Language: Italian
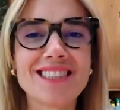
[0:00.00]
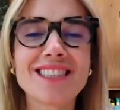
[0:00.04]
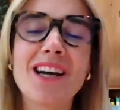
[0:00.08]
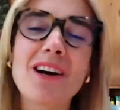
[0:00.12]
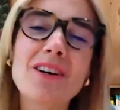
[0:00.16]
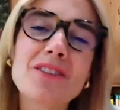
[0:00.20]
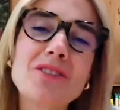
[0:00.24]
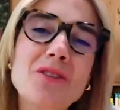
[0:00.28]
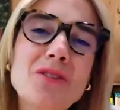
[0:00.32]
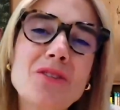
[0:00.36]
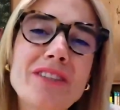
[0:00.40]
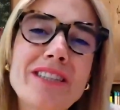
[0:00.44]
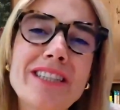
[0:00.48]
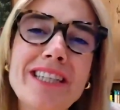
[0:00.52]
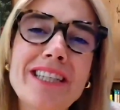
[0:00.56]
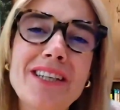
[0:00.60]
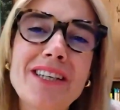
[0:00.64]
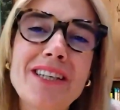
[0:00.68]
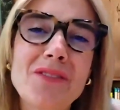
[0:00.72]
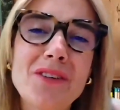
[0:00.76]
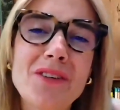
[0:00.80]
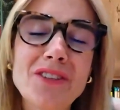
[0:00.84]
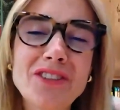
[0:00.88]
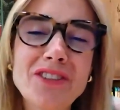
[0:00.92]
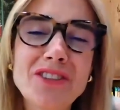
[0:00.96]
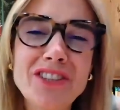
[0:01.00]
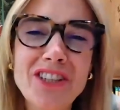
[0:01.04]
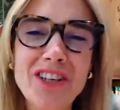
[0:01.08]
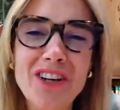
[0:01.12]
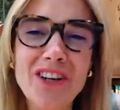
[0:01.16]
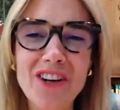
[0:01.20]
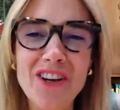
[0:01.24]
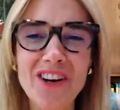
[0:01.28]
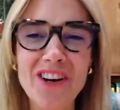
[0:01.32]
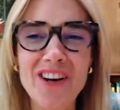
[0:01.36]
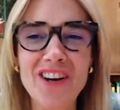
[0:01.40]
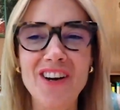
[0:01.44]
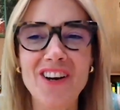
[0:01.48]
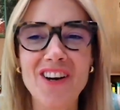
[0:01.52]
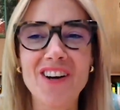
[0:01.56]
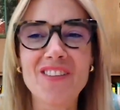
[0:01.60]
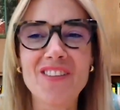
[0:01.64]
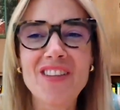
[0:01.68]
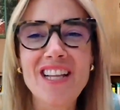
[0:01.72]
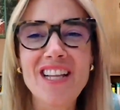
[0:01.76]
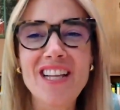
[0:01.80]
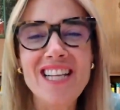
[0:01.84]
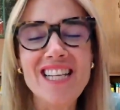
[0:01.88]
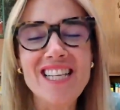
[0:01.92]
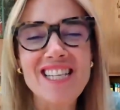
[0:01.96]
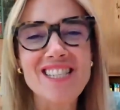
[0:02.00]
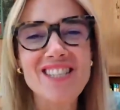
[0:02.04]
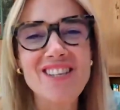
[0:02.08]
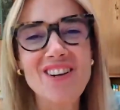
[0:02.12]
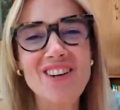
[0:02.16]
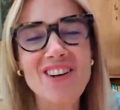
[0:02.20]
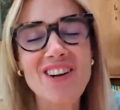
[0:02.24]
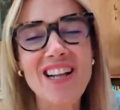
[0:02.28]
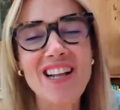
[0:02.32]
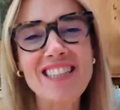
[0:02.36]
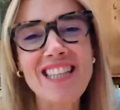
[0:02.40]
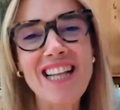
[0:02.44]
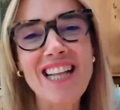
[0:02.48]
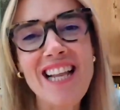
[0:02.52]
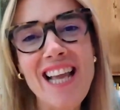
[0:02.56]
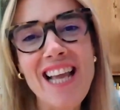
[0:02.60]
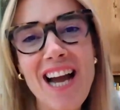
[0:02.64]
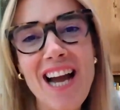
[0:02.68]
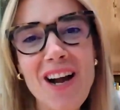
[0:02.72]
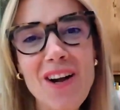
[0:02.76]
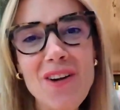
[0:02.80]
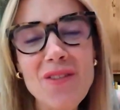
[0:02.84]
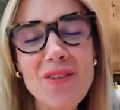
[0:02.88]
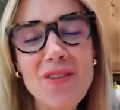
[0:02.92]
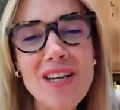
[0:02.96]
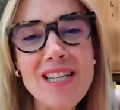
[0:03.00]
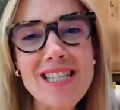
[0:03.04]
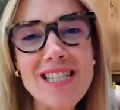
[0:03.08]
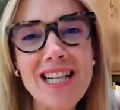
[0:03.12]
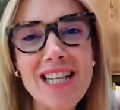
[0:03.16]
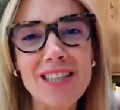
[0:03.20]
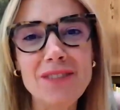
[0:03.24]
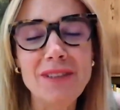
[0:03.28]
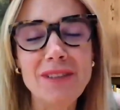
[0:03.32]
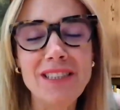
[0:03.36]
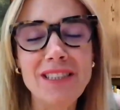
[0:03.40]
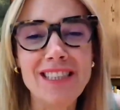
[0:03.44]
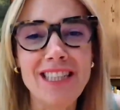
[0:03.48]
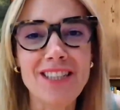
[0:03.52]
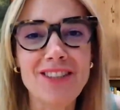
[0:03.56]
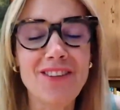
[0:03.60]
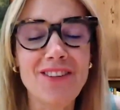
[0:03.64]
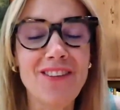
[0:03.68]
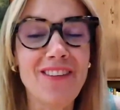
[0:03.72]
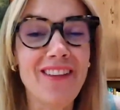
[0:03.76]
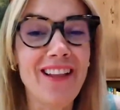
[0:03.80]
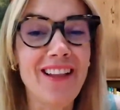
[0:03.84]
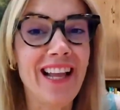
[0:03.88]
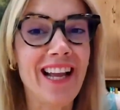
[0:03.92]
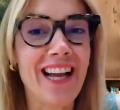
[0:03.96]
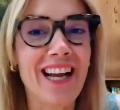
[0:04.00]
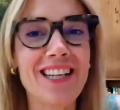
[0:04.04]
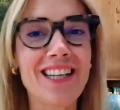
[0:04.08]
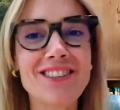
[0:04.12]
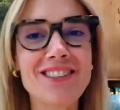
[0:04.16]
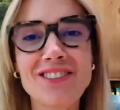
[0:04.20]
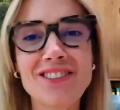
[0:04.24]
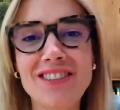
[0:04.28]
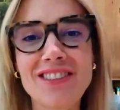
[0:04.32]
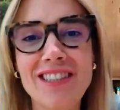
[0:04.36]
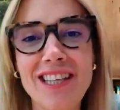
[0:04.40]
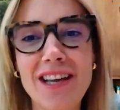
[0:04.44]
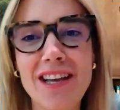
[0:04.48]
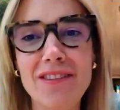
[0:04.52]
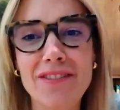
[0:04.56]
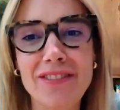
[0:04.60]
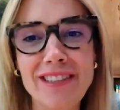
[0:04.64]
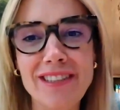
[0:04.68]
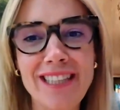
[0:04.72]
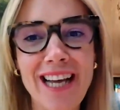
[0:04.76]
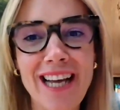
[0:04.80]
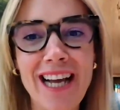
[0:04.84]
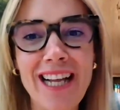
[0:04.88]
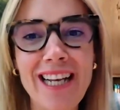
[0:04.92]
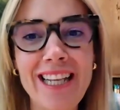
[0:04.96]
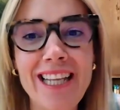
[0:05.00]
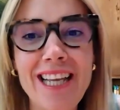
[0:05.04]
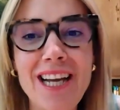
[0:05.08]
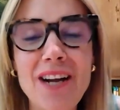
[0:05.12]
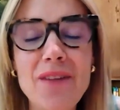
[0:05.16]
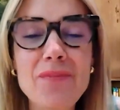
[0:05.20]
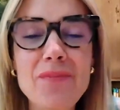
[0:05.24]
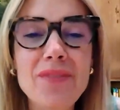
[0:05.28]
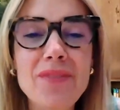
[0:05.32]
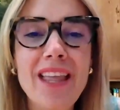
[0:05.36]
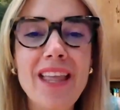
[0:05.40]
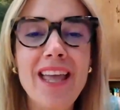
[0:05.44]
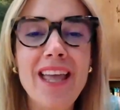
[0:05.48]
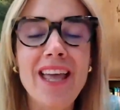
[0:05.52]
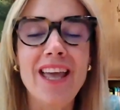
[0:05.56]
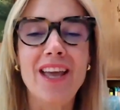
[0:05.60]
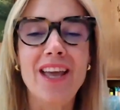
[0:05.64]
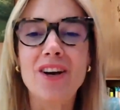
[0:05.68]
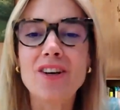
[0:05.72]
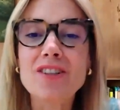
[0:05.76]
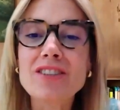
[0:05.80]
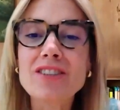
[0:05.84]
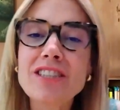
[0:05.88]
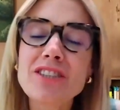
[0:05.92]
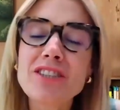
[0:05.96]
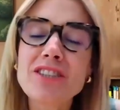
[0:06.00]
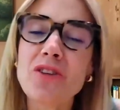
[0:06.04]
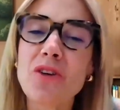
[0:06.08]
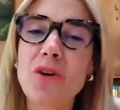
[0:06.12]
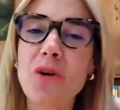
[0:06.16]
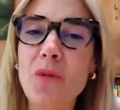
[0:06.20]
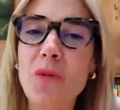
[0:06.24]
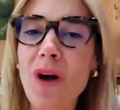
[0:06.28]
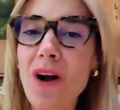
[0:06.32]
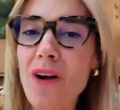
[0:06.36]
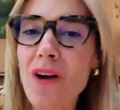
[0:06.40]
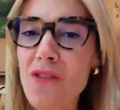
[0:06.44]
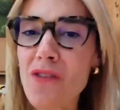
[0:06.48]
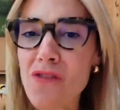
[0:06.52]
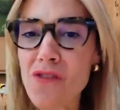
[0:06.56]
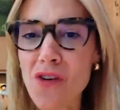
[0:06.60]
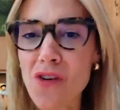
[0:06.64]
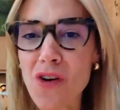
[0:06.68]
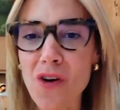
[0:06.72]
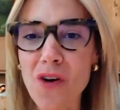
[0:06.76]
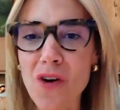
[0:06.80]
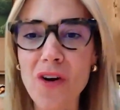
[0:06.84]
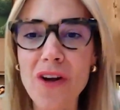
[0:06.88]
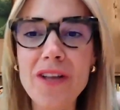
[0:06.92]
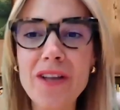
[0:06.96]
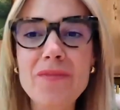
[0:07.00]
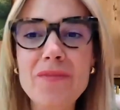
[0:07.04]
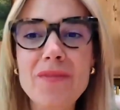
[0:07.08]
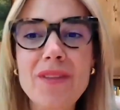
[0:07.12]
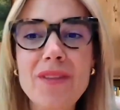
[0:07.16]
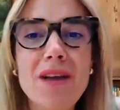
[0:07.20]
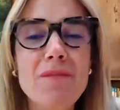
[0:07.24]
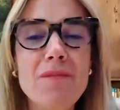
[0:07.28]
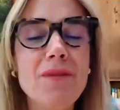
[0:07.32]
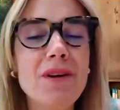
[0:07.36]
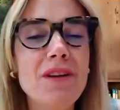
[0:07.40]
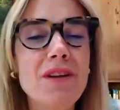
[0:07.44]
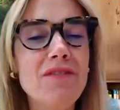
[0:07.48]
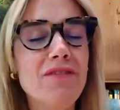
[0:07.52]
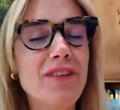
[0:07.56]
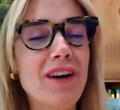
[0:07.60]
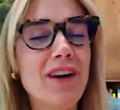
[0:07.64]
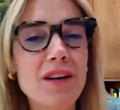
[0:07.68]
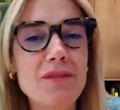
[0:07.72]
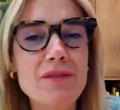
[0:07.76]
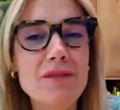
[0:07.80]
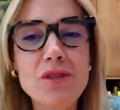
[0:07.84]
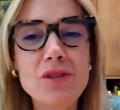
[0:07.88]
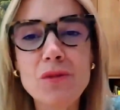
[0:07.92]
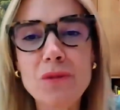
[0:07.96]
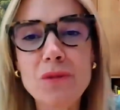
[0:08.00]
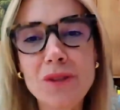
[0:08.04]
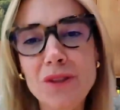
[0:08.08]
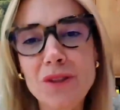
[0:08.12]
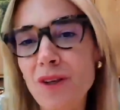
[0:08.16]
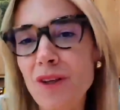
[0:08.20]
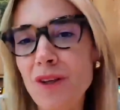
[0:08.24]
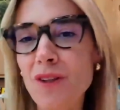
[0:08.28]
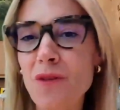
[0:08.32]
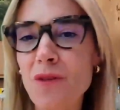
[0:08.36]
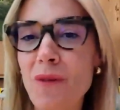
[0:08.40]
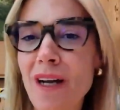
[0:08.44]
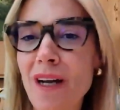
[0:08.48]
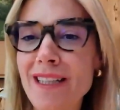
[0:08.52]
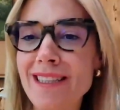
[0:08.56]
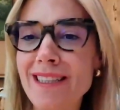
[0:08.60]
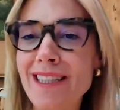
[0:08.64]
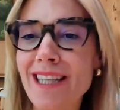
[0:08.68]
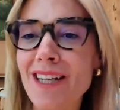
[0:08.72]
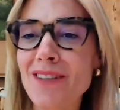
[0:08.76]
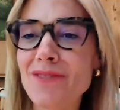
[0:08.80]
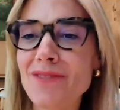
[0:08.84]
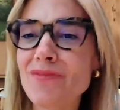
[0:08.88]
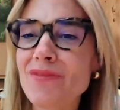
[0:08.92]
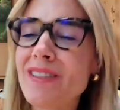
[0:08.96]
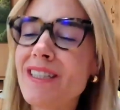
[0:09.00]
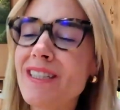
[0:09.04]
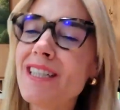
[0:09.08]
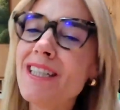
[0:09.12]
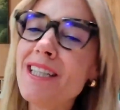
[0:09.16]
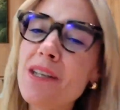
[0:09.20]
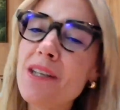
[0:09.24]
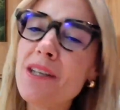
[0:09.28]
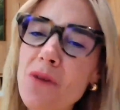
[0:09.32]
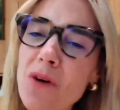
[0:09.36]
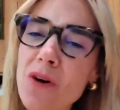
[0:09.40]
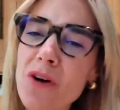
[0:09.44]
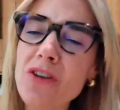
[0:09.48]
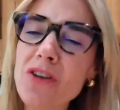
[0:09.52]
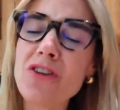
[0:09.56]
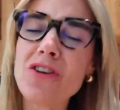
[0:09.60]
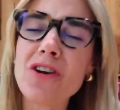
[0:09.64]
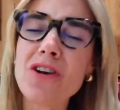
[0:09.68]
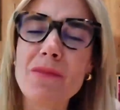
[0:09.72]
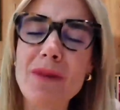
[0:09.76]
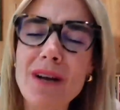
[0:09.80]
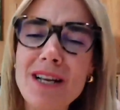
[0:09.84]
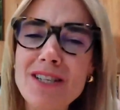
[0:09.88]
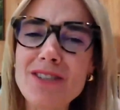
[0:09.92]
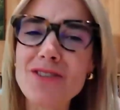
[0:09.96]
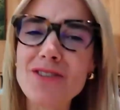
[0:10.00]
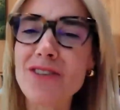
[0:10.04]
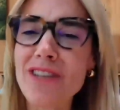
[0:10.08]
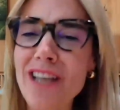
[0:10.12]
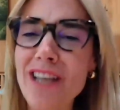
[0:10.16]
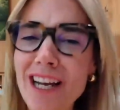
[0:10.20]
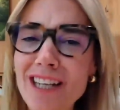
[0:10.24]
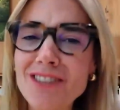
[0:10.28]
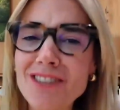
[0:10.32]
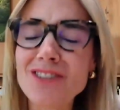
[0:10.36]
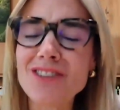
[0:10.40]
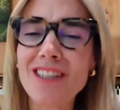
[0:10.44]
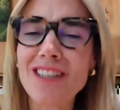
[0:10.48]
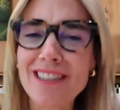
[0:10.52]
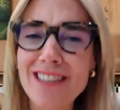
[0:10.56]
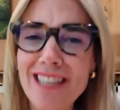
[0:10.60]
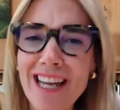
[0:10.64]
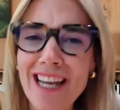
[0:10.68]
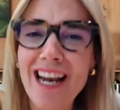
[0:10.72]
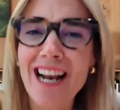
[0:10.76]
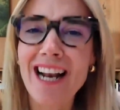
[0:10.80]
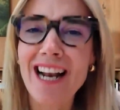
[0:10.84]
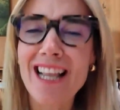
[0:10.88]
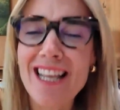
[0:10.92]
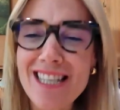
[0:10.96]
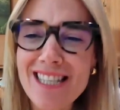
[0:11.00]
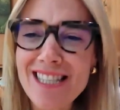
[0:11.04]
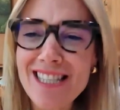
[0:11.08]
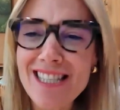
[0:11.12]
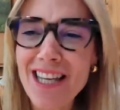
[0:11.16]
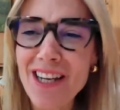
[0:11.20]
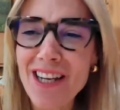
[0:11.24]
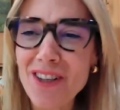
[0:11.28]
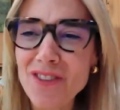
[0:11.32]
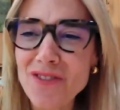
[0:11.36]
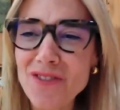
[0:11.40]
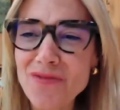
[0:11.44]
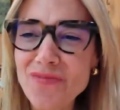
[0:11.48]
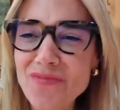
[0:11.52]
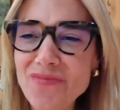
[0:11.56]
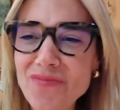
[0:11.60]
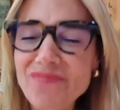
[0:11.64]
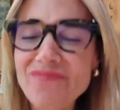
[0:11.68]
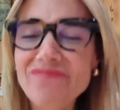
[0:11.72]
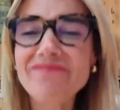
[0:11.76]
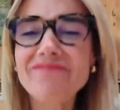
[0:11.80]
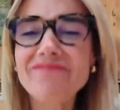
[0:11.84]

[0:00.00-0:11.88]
Ciao a tutti, buongiorno. Sono Natalia Anguas, l'amministratore delegato di EF Italia e oggi sono qua con voi per farvi subito una domanda. Chi di voi non ha mai sognato di andare all'estero